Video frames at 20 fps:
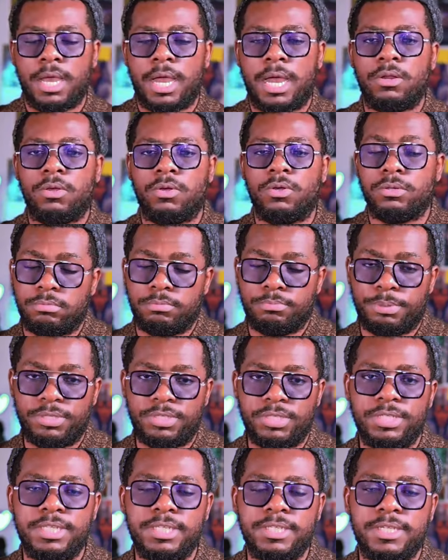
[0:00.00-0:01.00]
Alors,
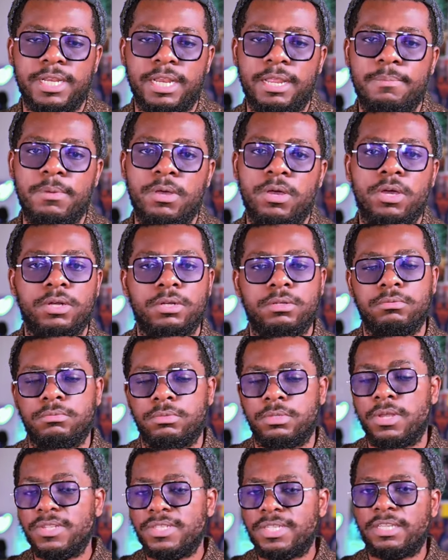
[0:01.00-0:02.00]
petit disclaimer,
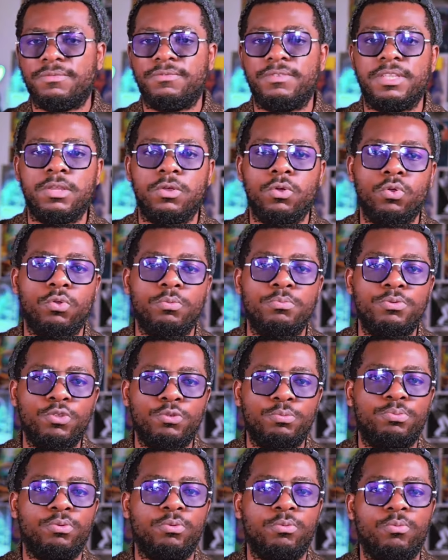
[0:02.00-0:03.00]
dans cette vidéo, le
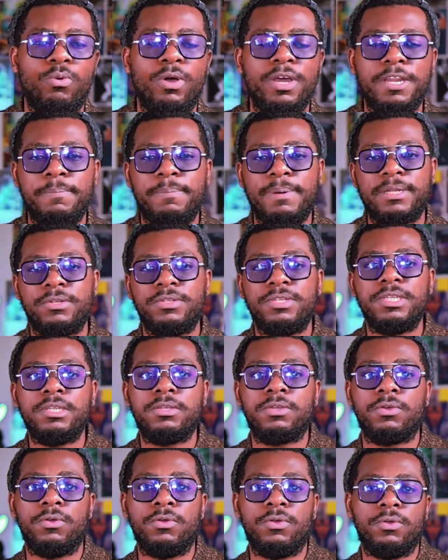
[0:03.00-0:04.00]
but pour moi n'est pas de
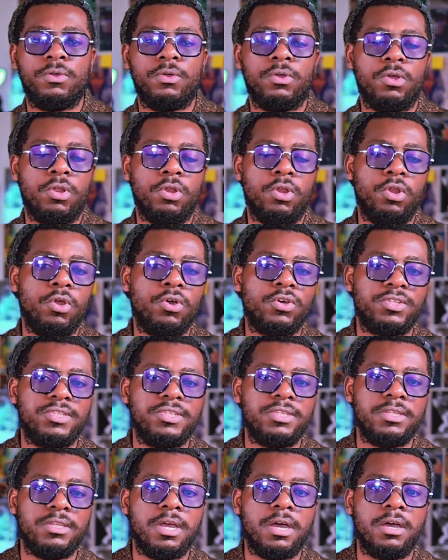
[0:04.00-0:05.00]
dire que
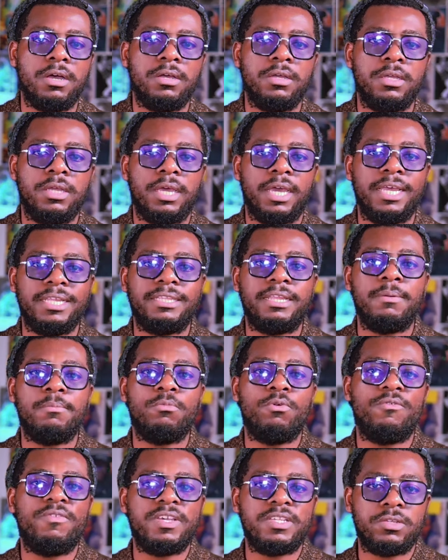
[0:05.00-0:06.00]
l'Occident est un
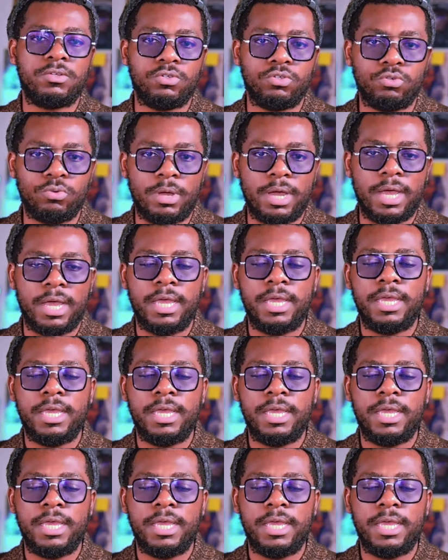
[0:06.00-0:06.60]
mauvais endroit